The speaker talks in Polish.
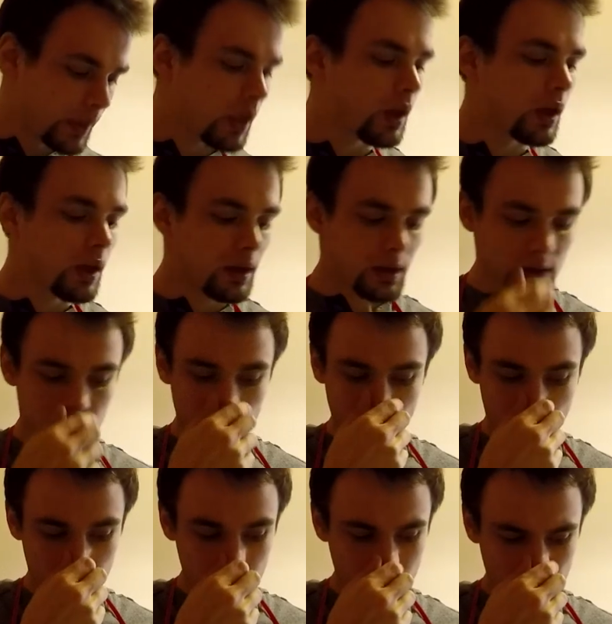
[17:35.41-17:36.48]
E, jest
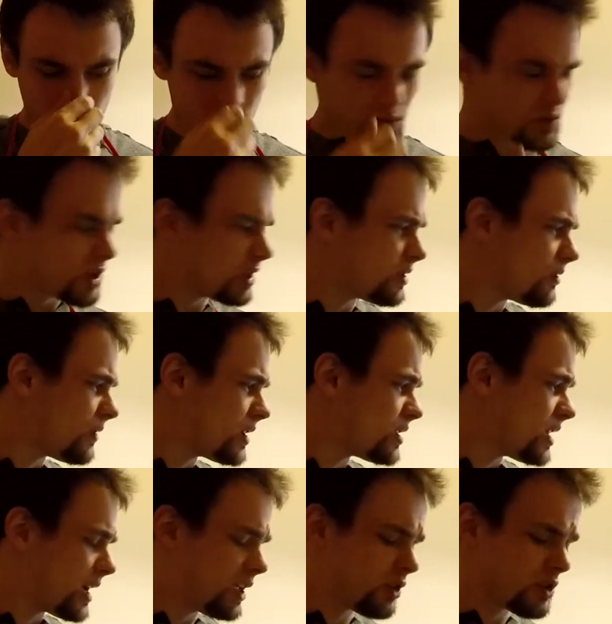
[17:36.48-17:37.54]
to... Czy jest to
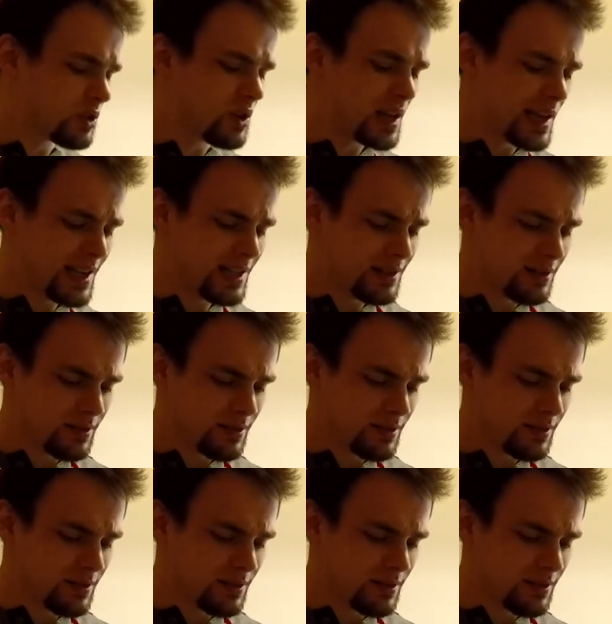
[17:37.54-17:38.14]
ważne jaki to jest olej?